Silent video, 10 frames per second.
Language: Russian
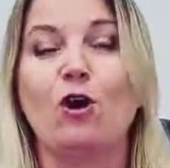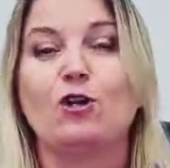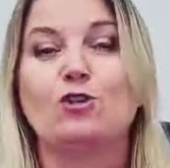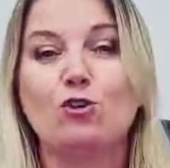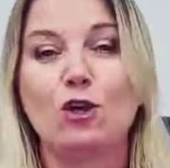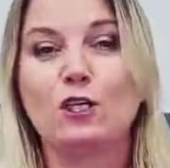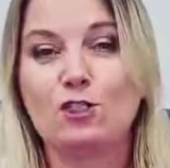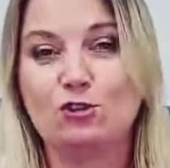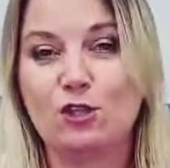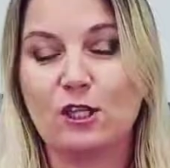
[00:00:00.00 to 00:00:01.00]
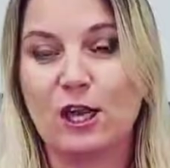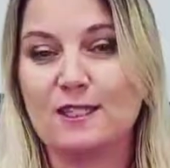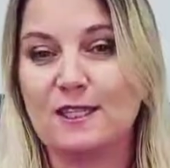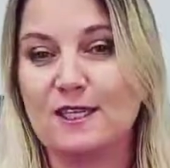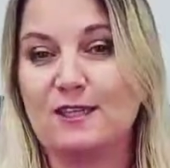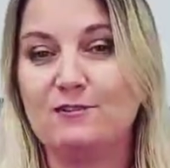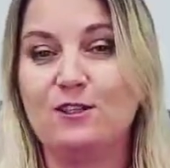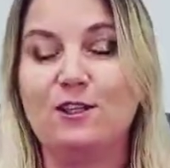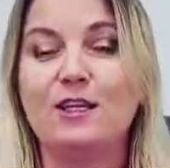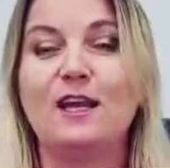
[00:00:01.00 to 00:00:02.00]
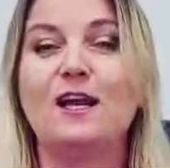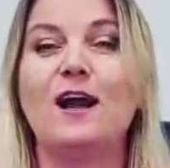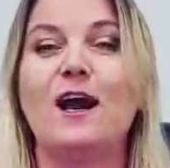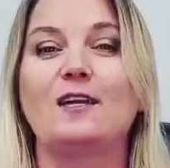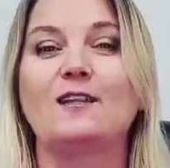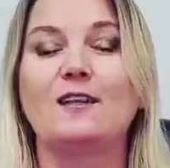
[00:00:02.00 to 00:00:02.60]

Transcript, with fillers: сколько стоят разные виды грин-карты,